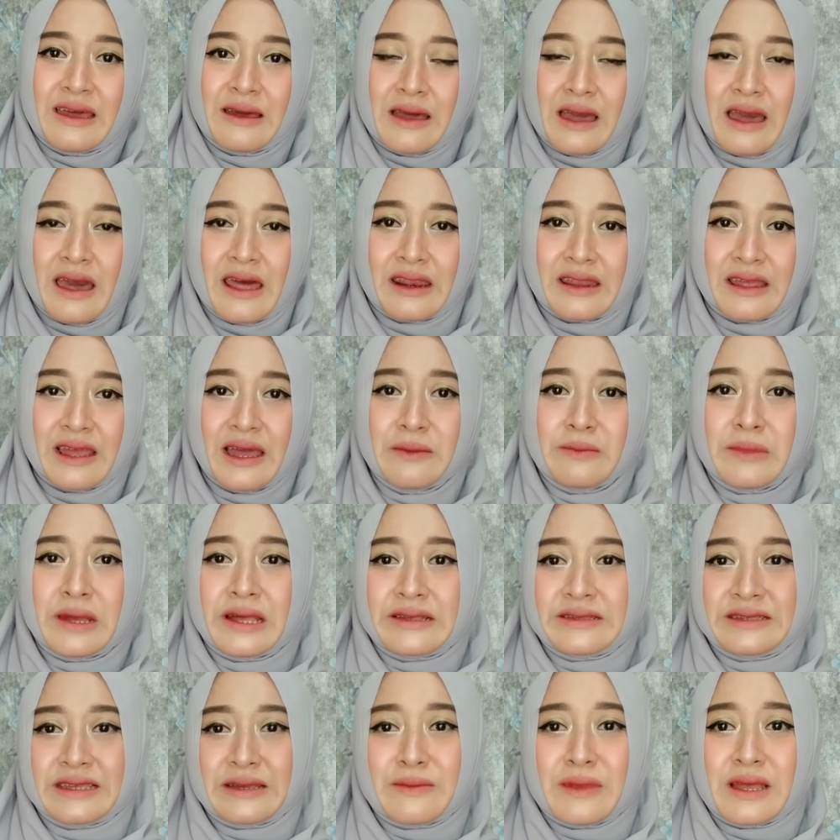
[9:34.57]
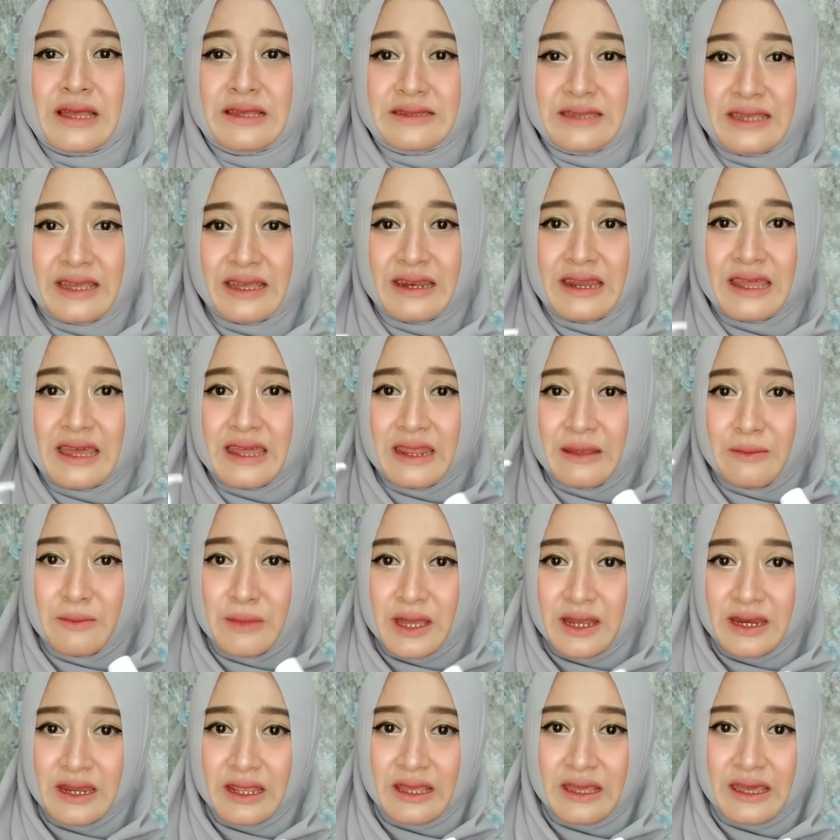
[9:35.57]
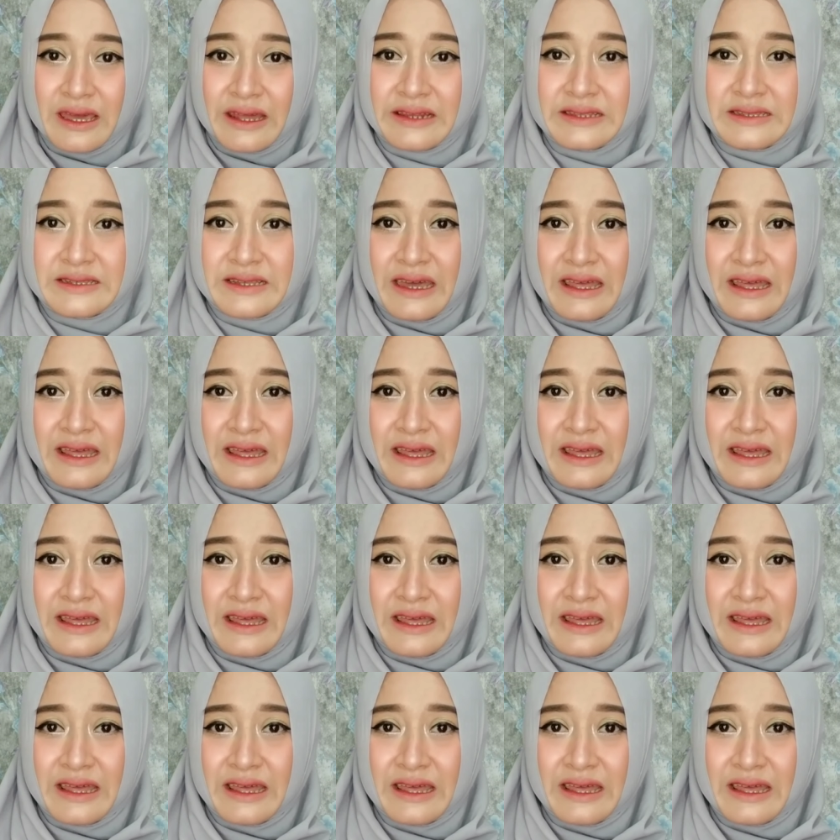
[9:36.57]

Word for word: Harga masing-masing dari body care